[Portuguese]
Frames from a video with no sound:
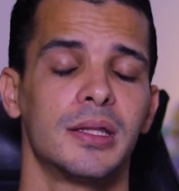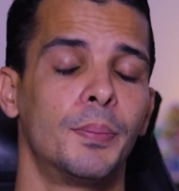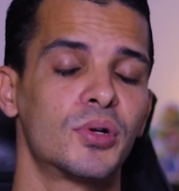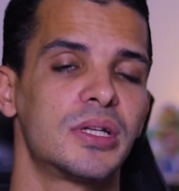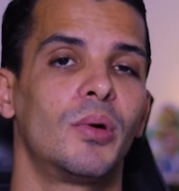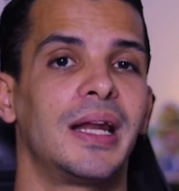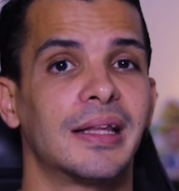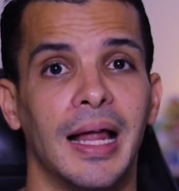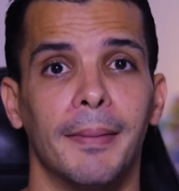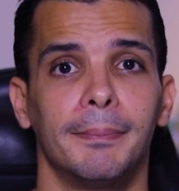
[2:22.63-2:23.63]
Depois dá uma
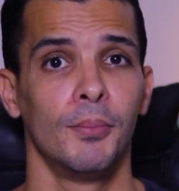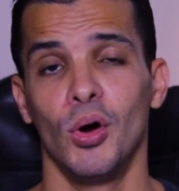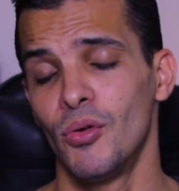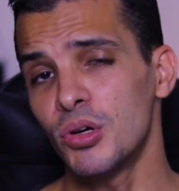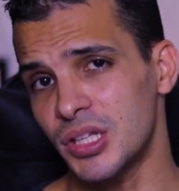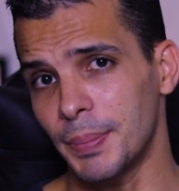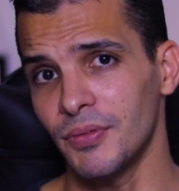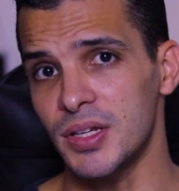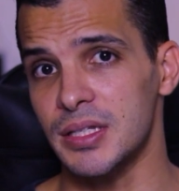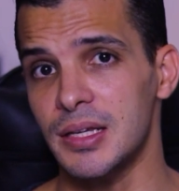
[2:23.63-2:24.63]
olhada lá. Bom, eu vou mostrar para
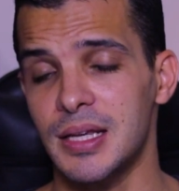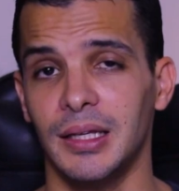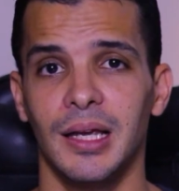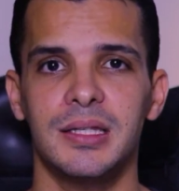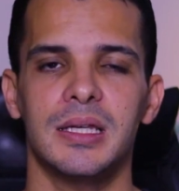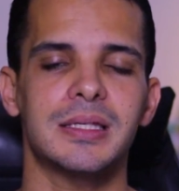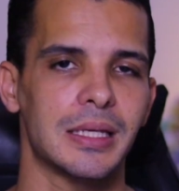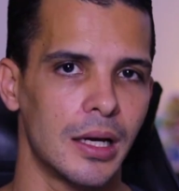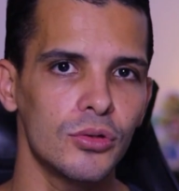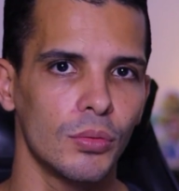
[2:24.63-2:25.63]
vocês aqui
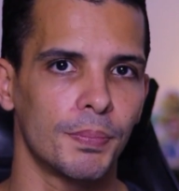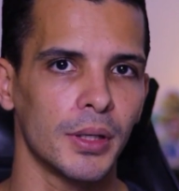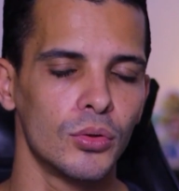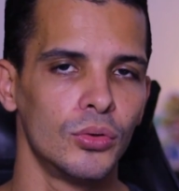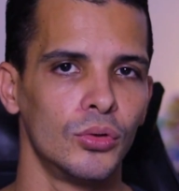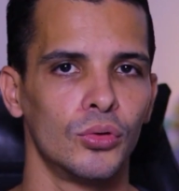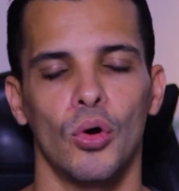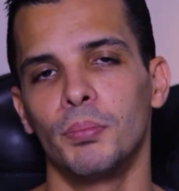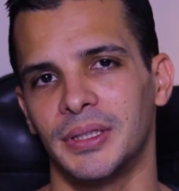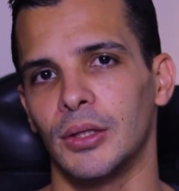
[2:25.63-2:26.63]
acessando pelo
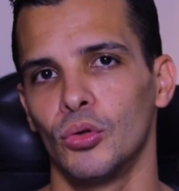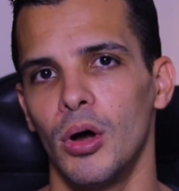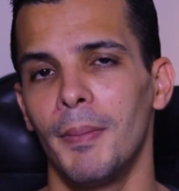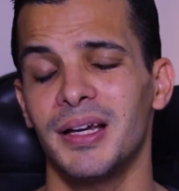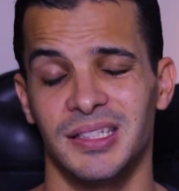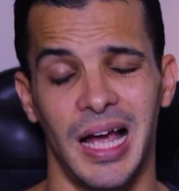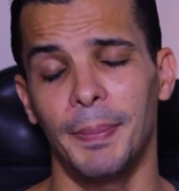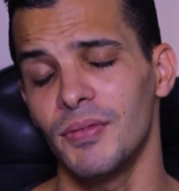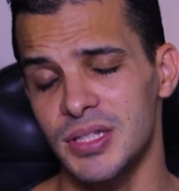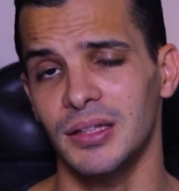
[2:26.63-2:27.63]
computador, mas dá
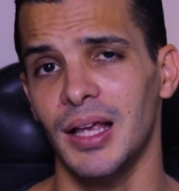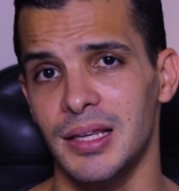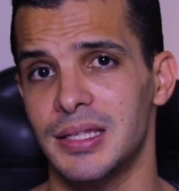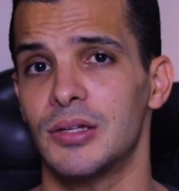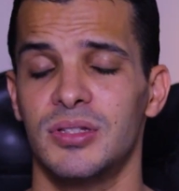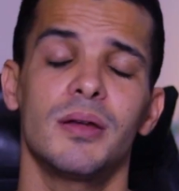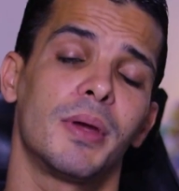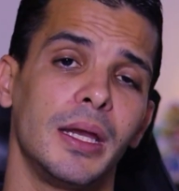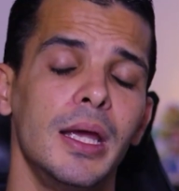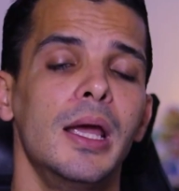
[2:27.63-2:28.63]
para você ter acesso
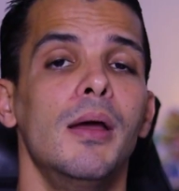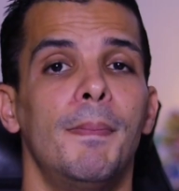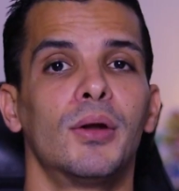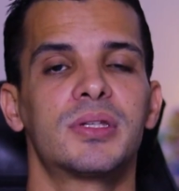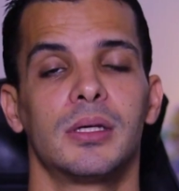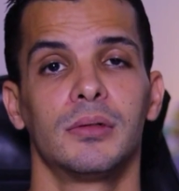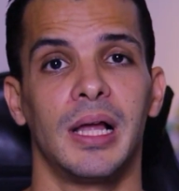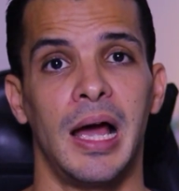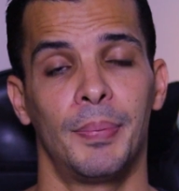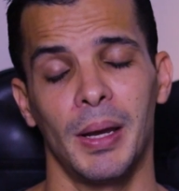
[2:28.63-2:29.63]
também pelo
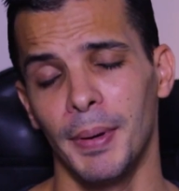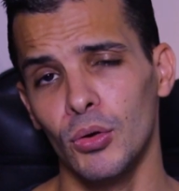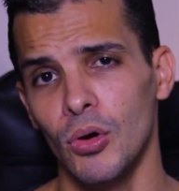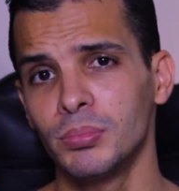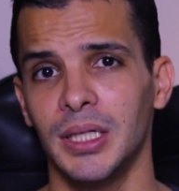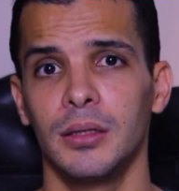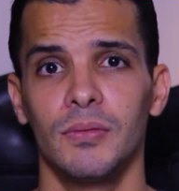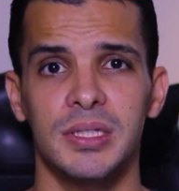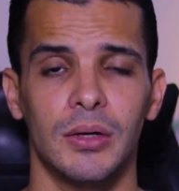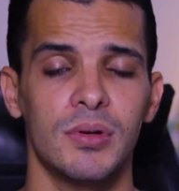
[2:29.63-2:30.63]
celular. É porque pelo
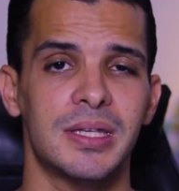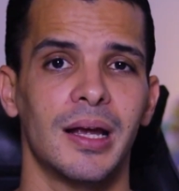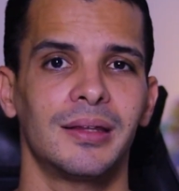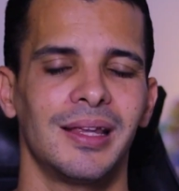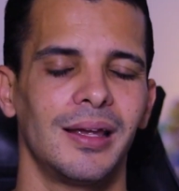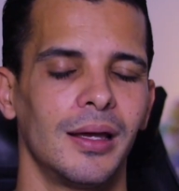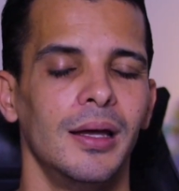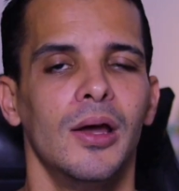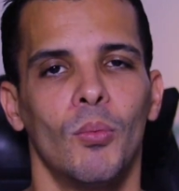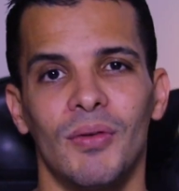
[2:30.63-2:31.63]
computador você consegue ter
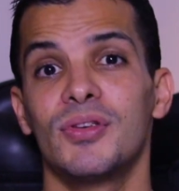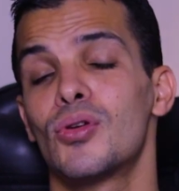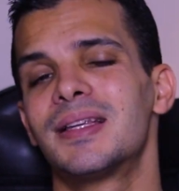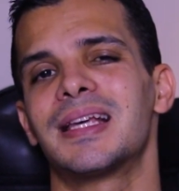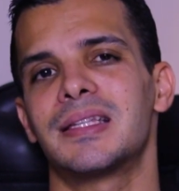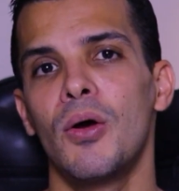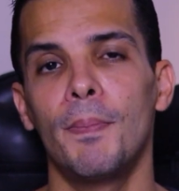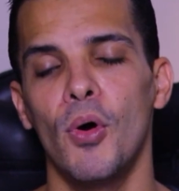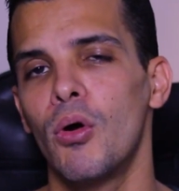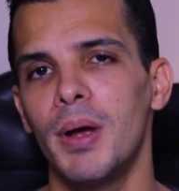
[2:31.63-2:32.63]
uma visualização um
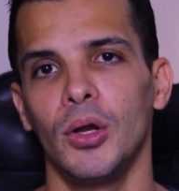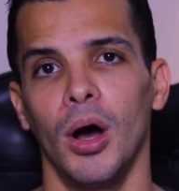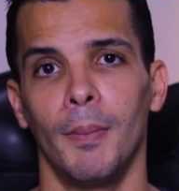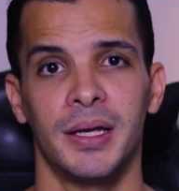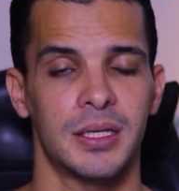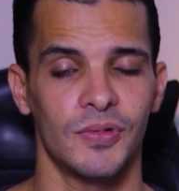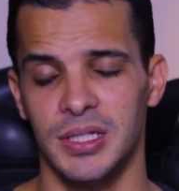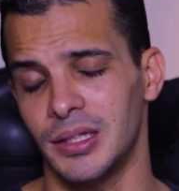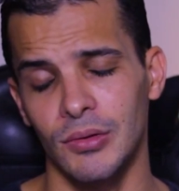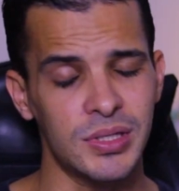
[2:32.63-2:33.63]
pouco melhor, mas se
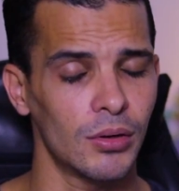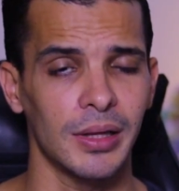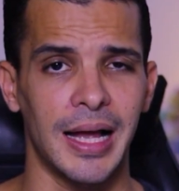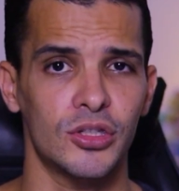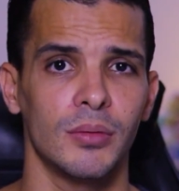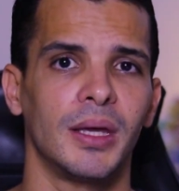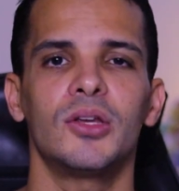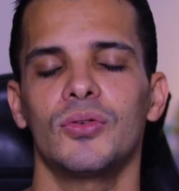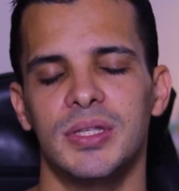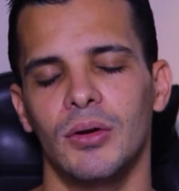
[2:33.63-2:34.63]
você tem o celular
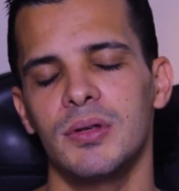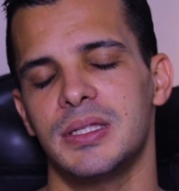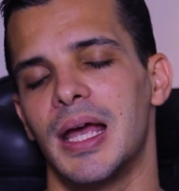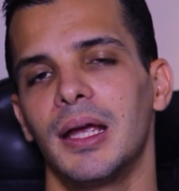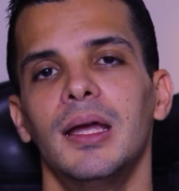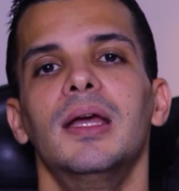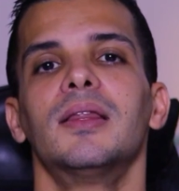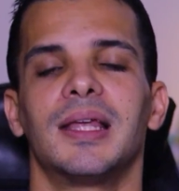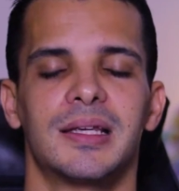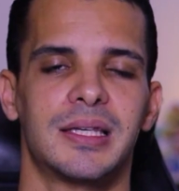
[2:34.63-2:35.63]
somente, você consegue
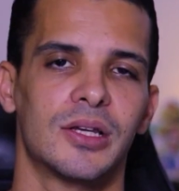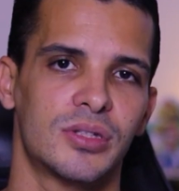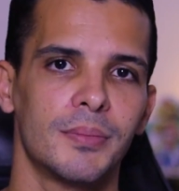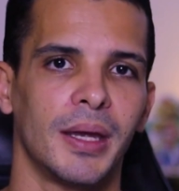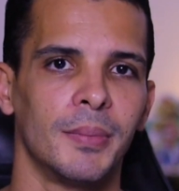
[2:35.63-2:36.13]
ter acesso também,